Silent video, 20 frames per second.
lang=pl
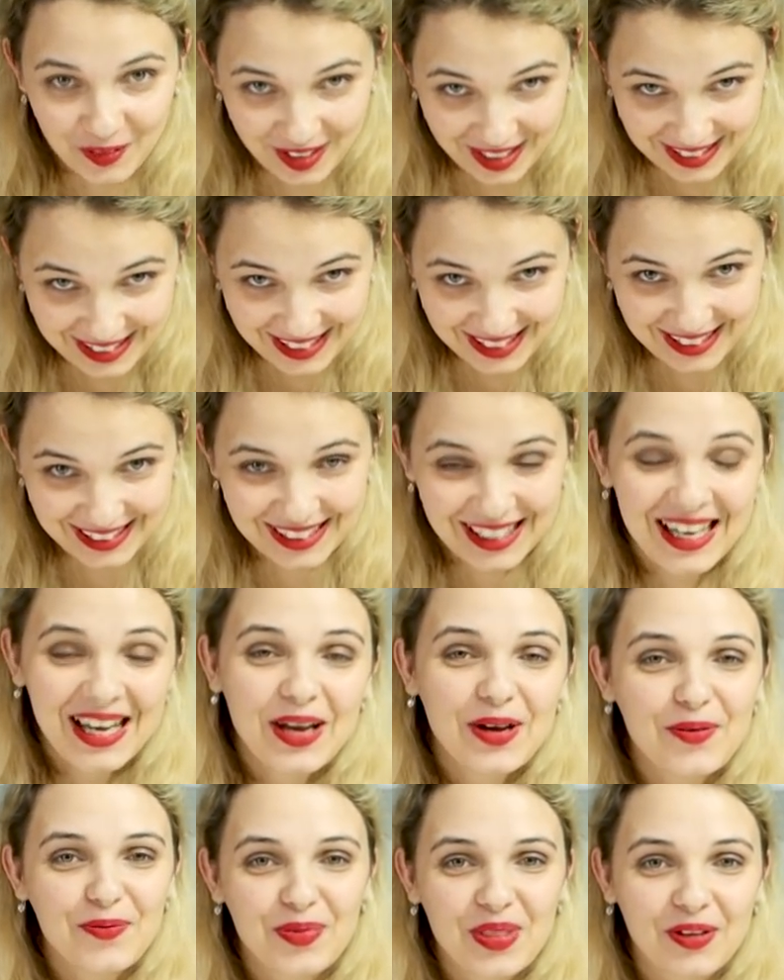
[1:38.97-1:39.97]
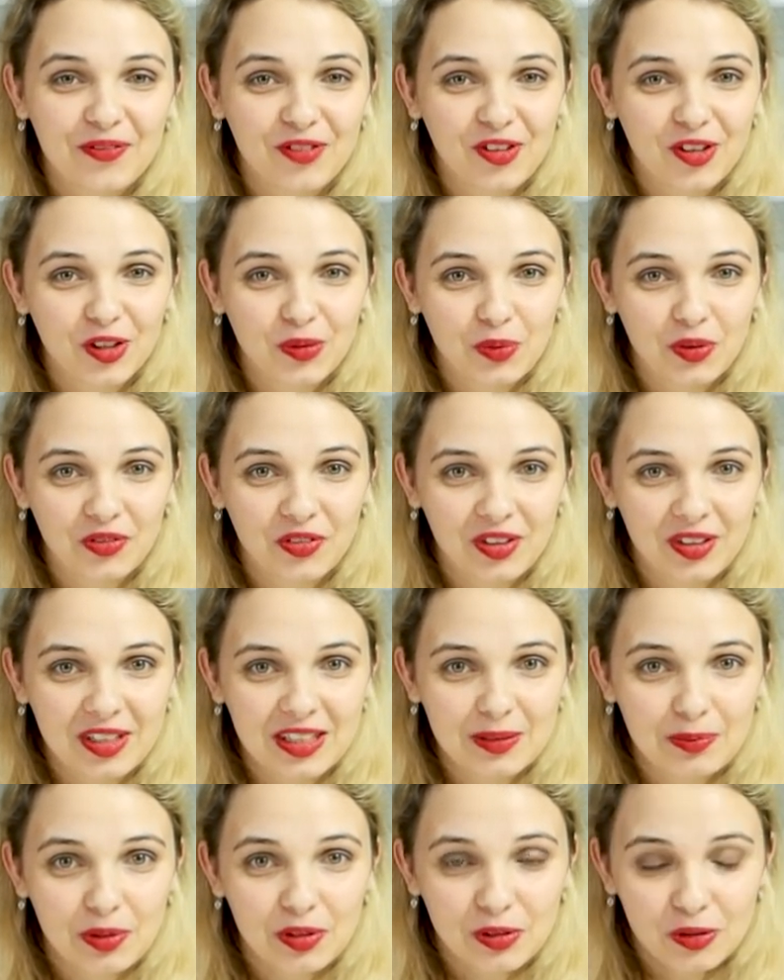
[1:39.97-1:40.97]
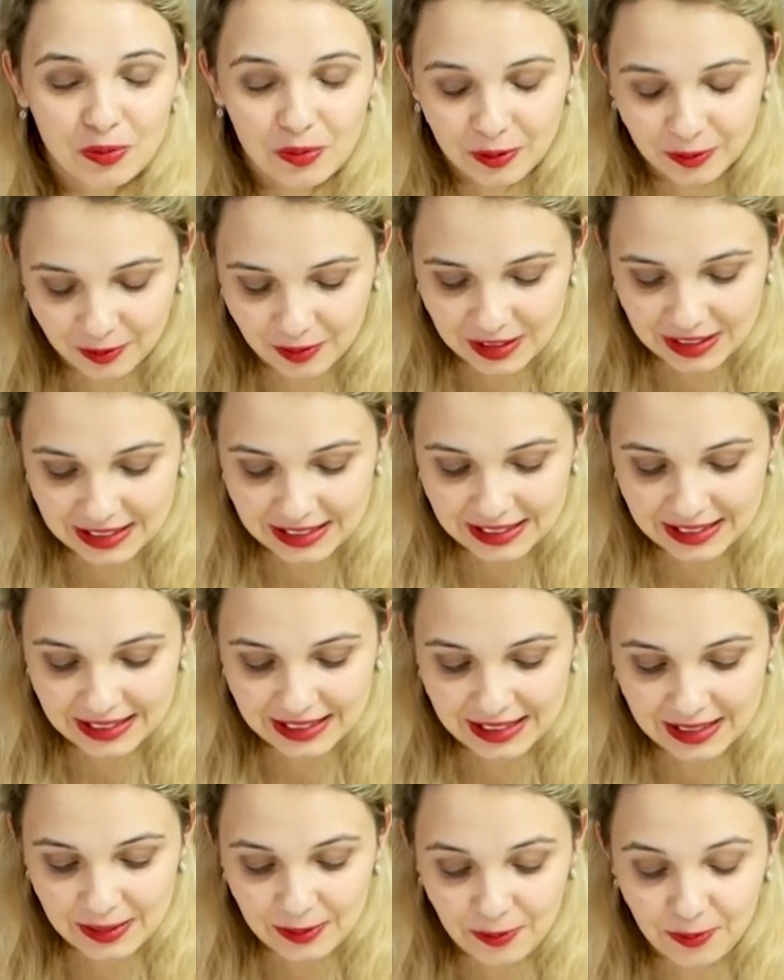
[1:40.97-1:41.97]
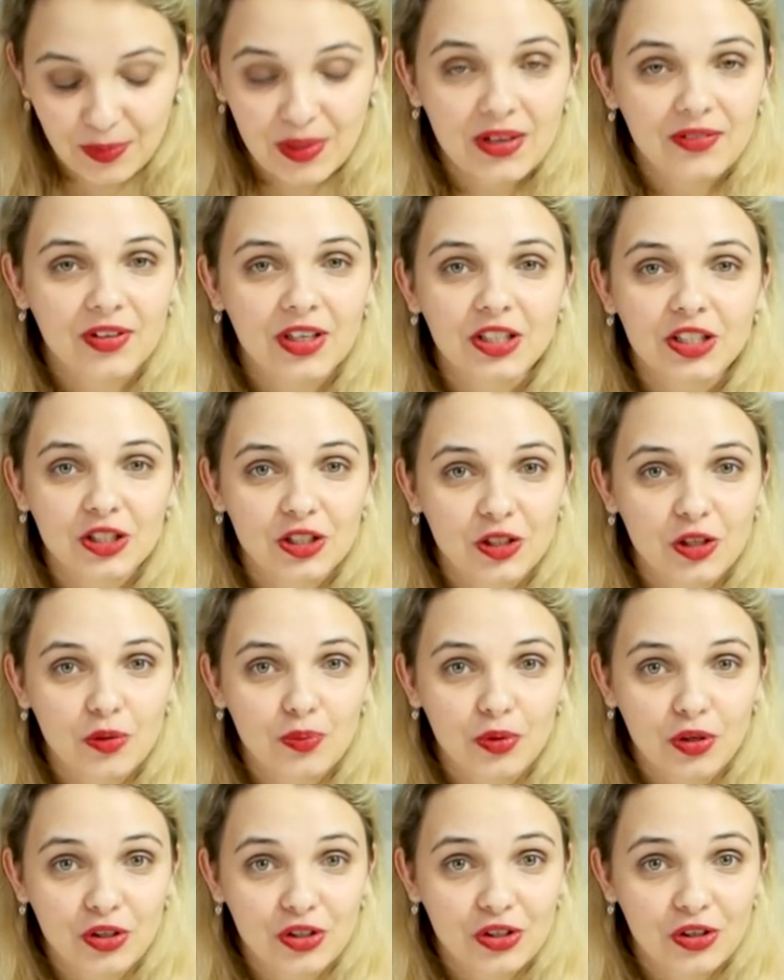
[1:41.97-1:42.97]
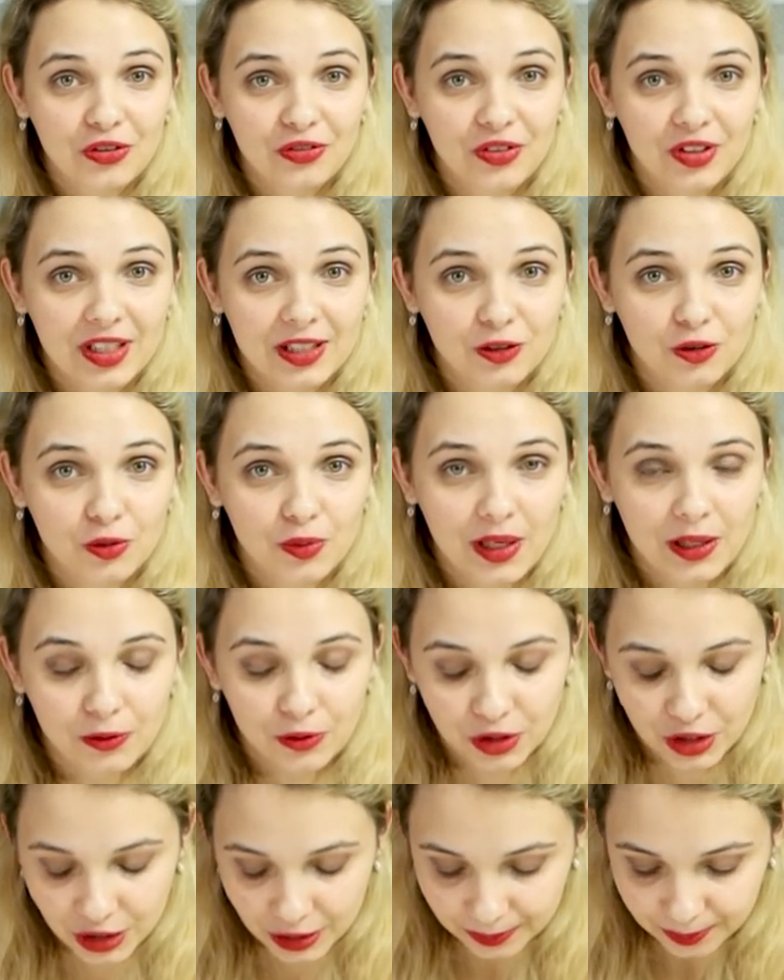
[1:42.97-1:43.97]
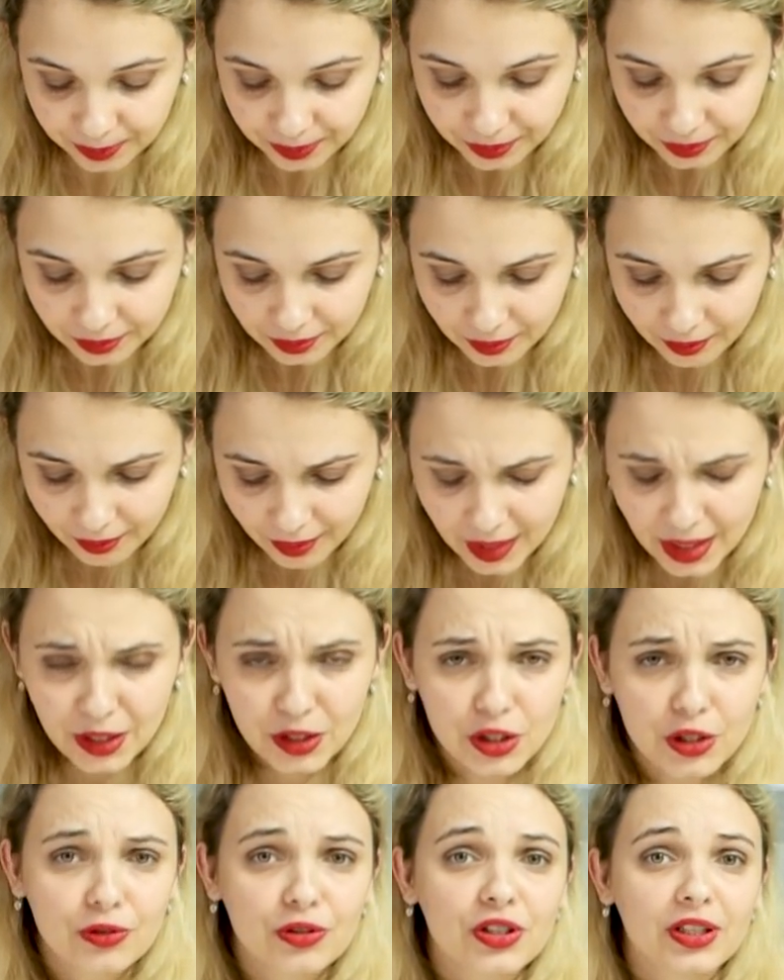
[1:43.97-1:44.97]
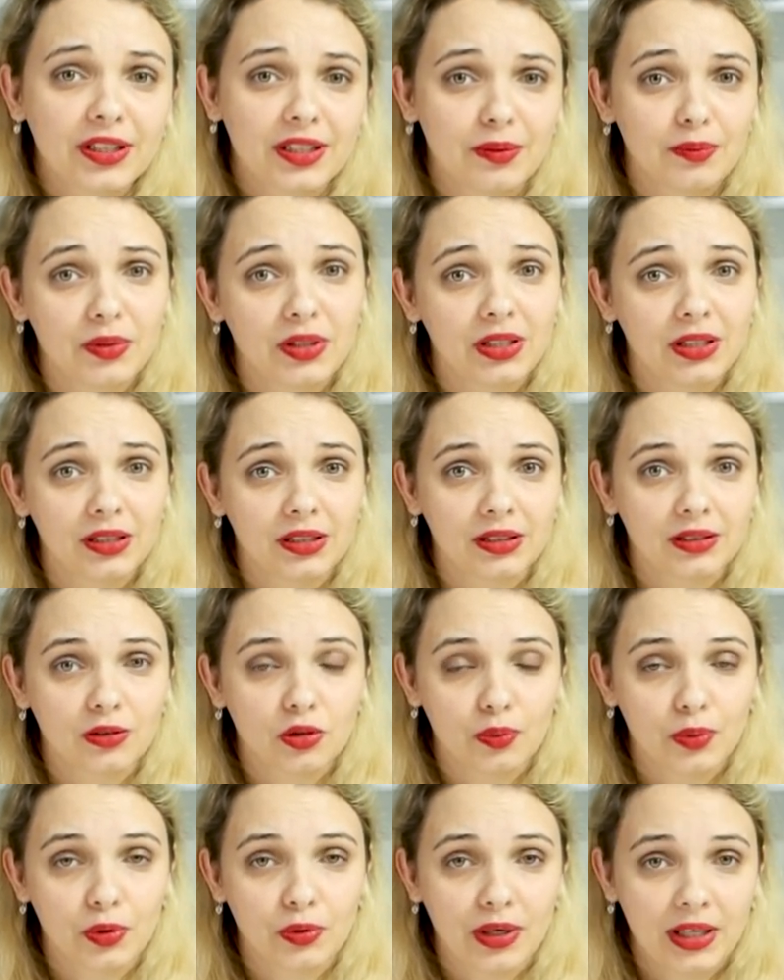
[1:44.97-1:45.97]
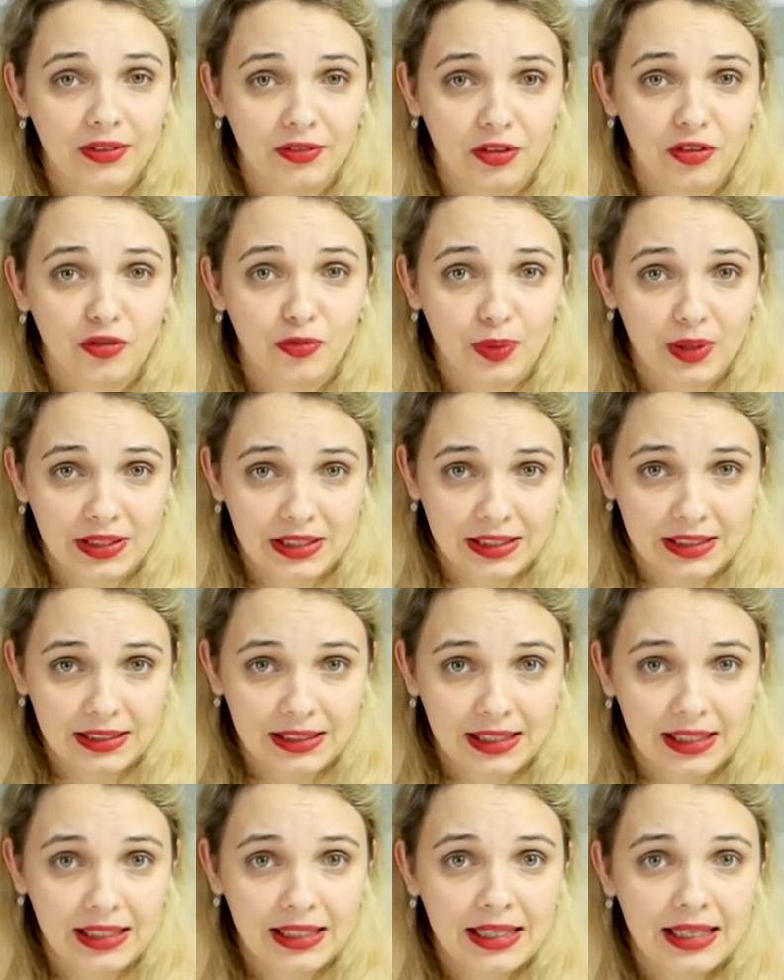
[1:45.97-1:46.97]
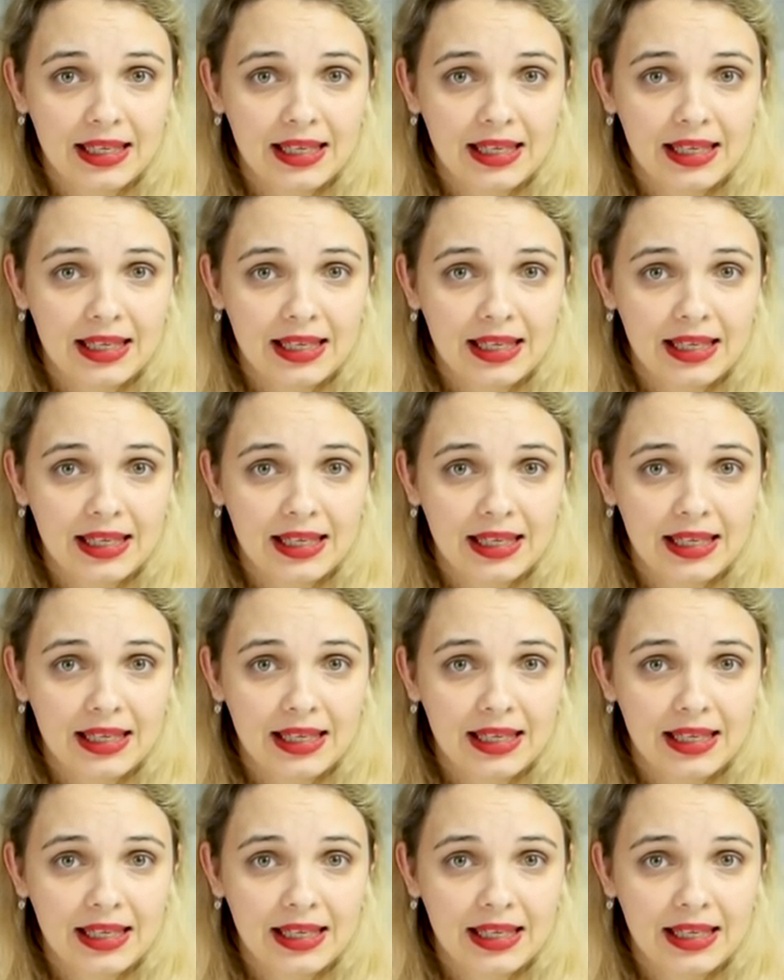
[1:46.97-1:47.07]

powiedzieć w nieodpowiedni sposób, więc e, w razie czego proszę o wyrazumiałość. Książkę tę mi kupił Edwin w prezencie,